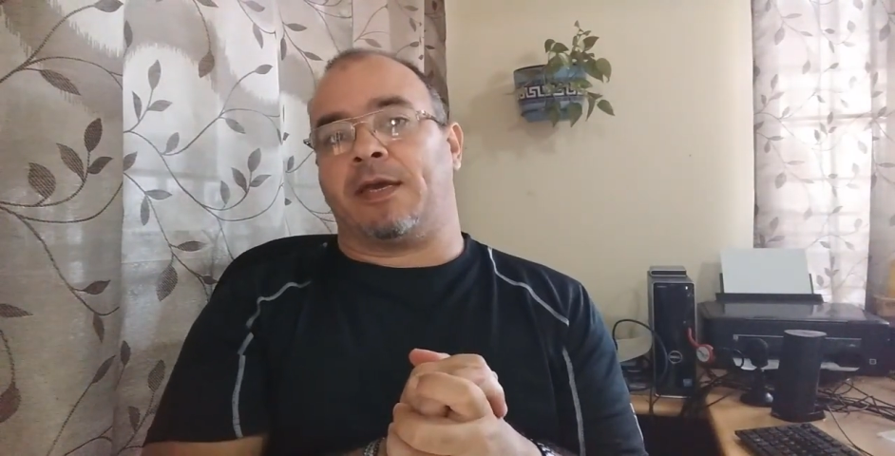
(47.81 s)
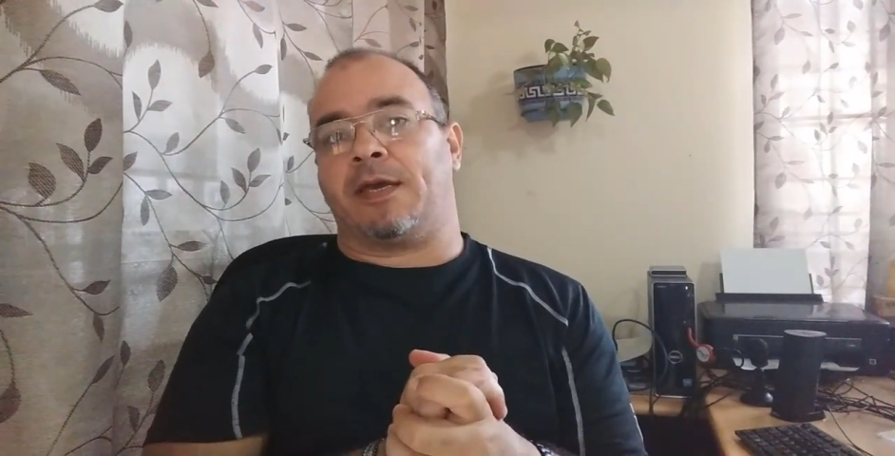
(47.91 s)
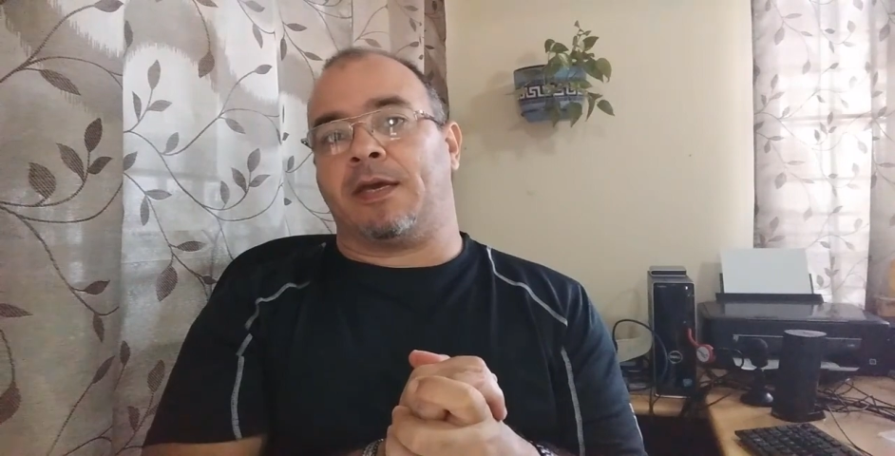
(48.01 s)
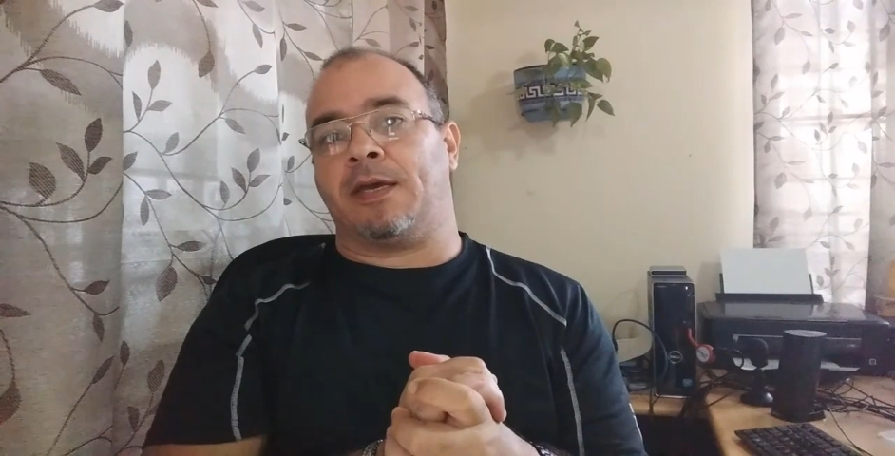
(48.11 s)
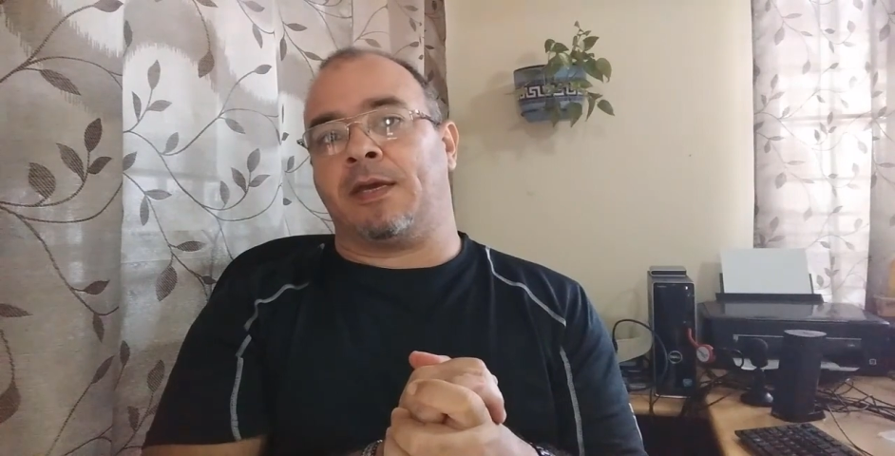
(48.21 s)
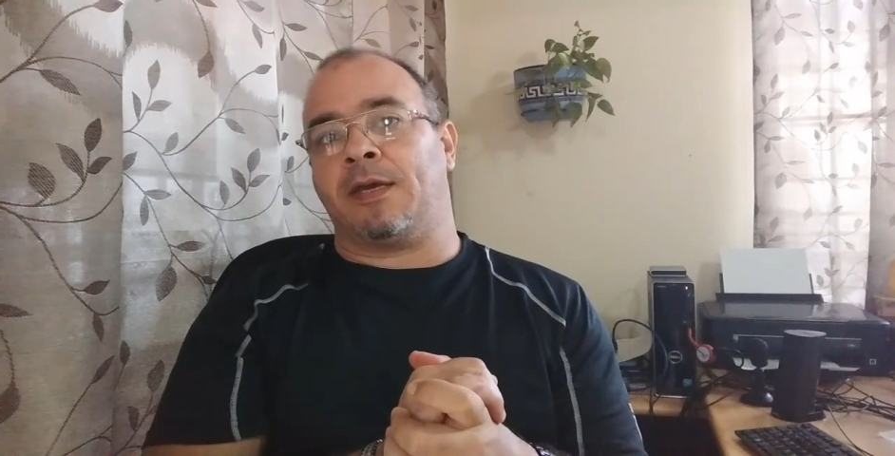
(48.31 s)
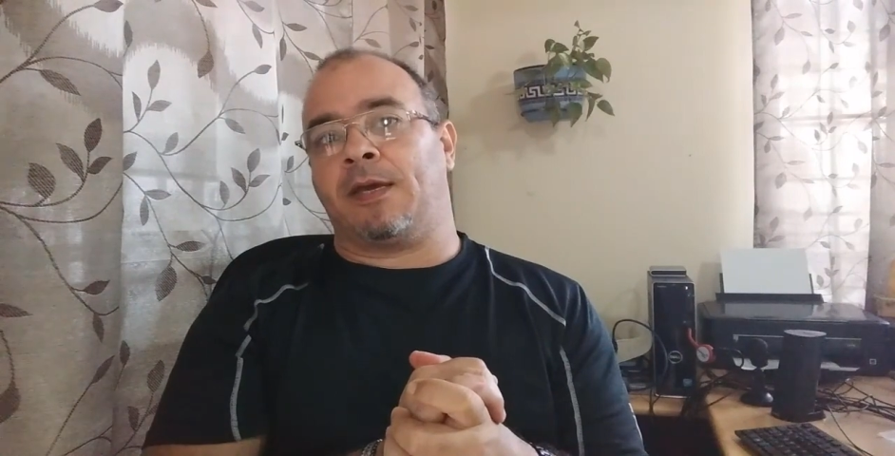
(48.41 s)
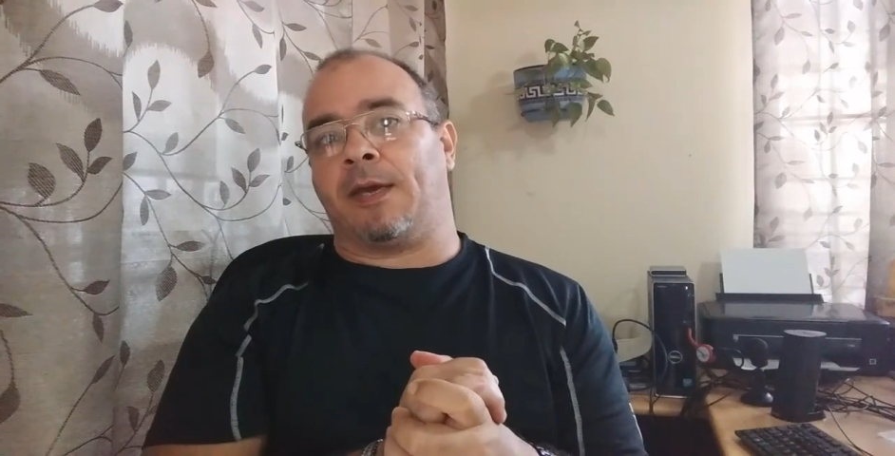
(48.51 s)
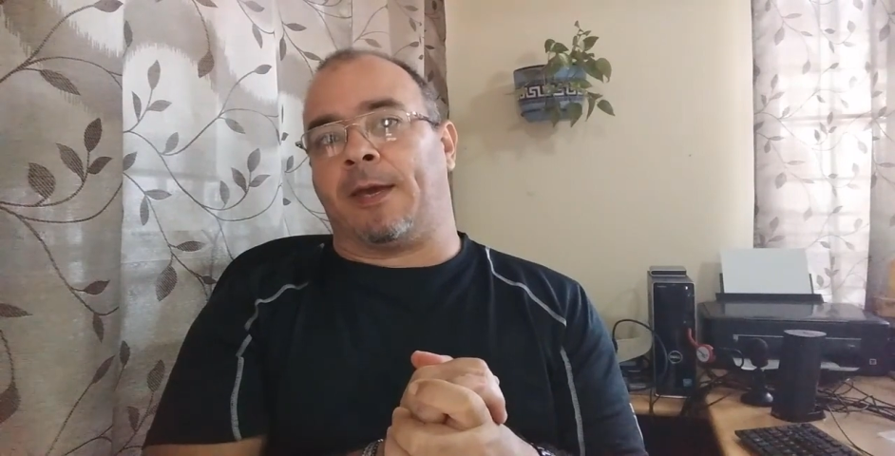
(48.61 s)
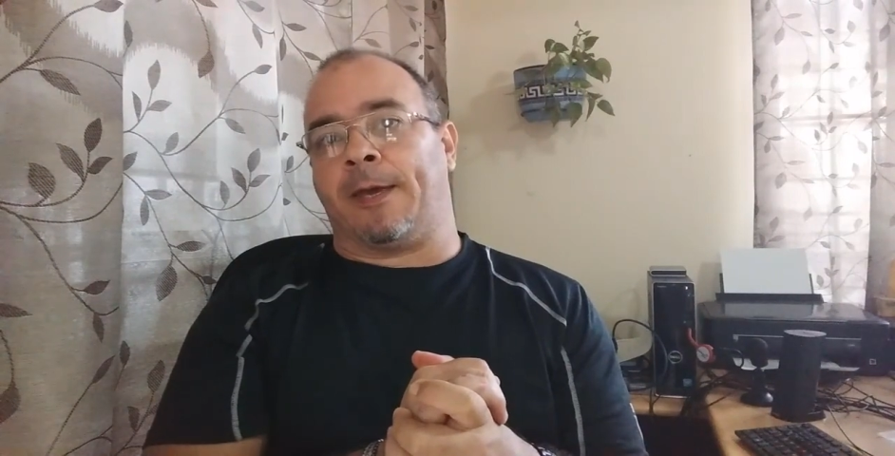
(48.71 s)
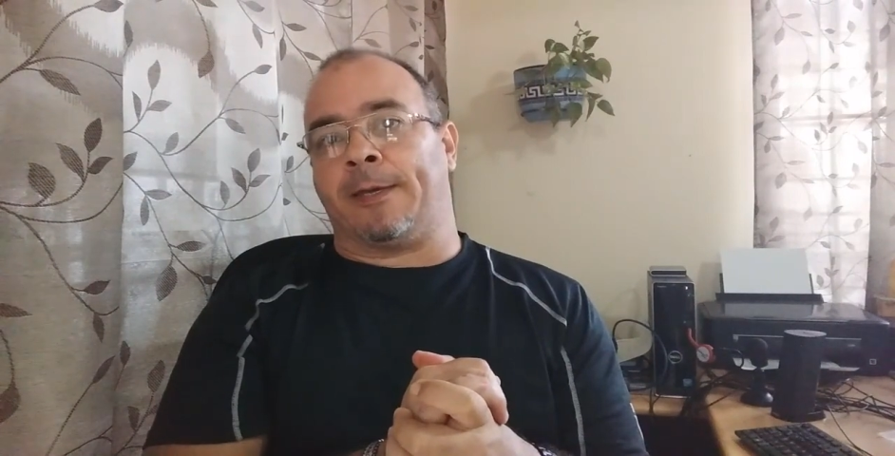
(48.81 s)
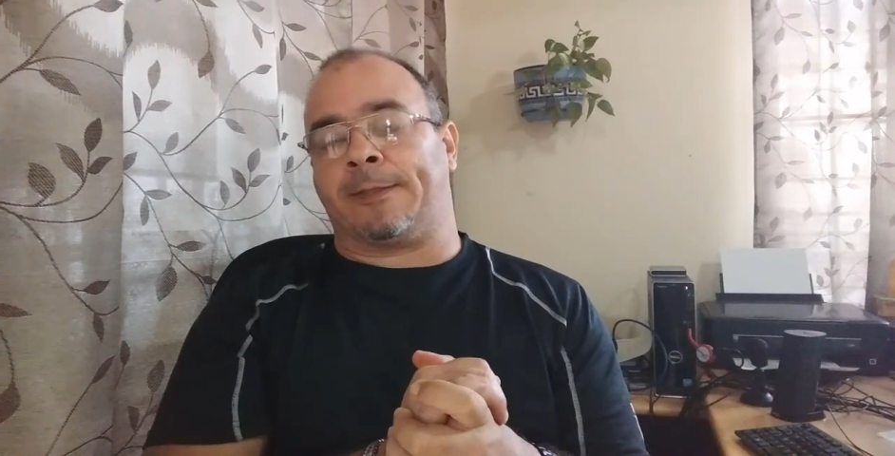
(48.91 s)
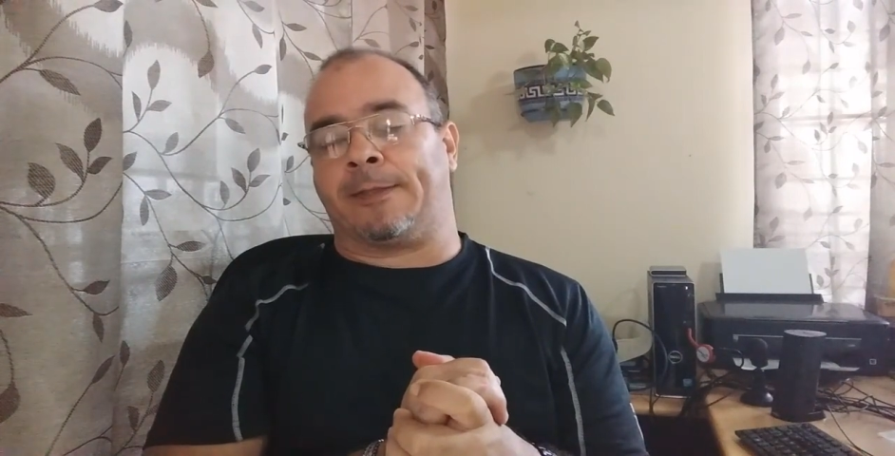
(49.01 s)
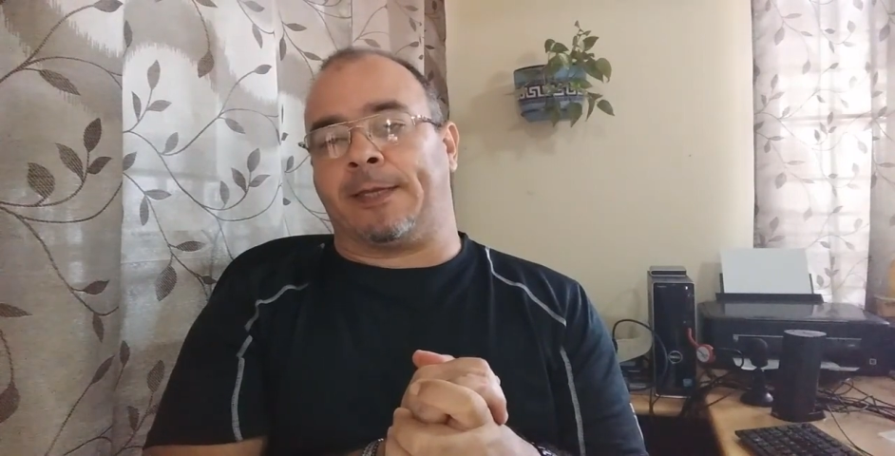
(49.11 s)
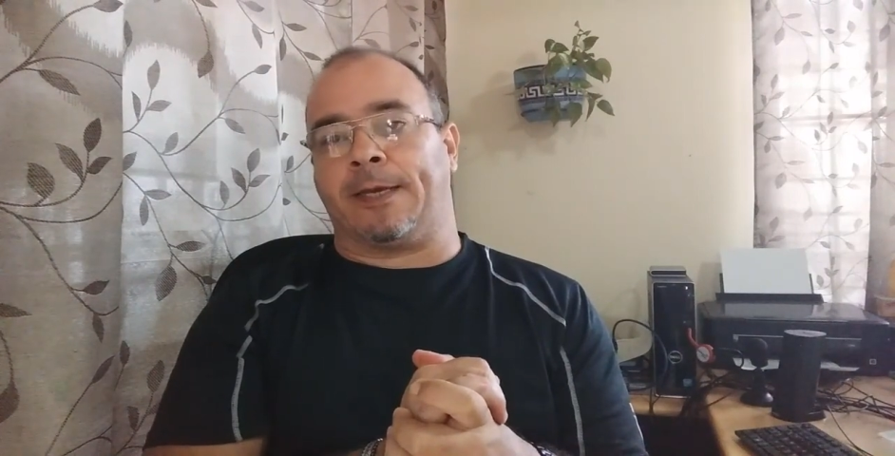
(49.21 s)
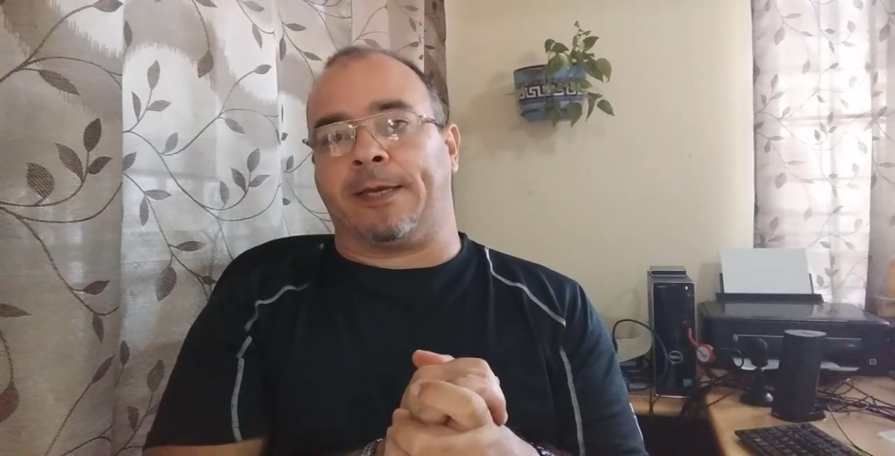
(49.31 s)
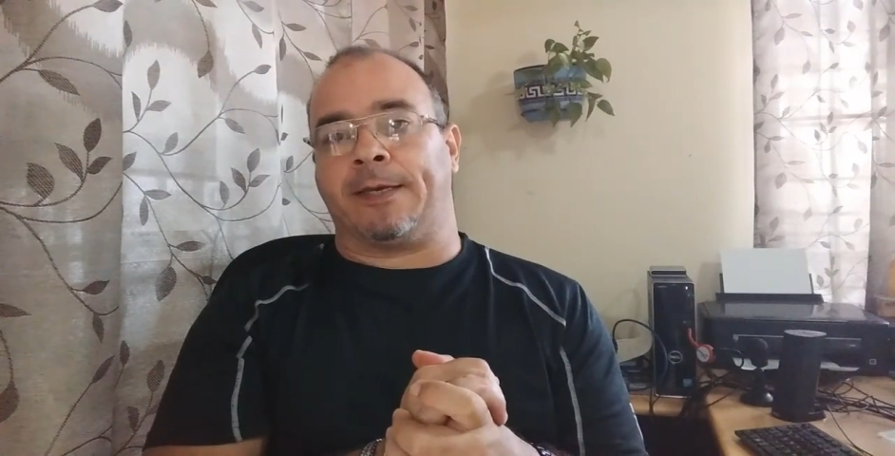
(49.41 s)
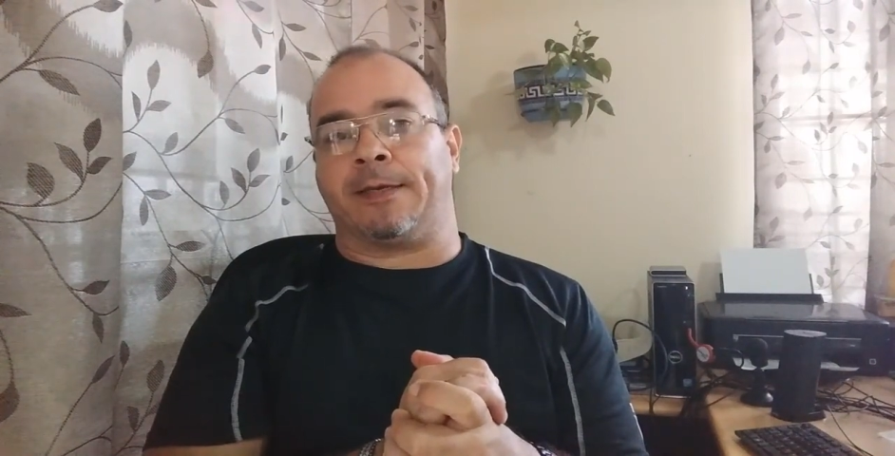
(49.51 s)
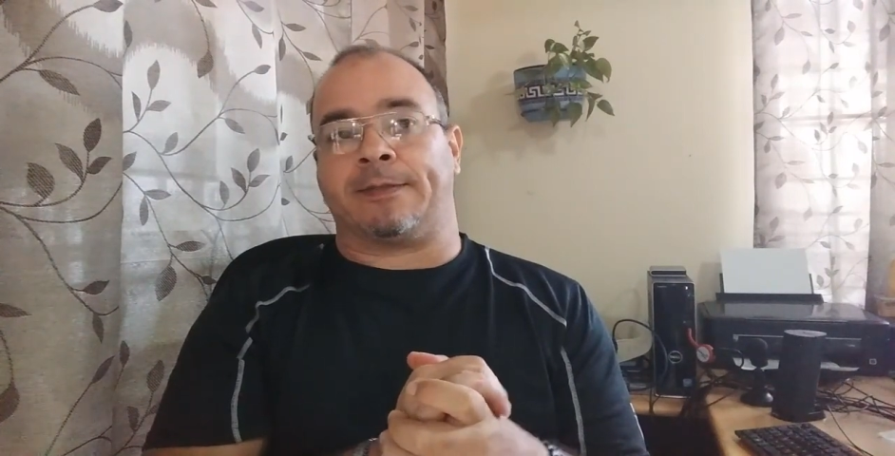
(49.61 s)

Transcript: Y este,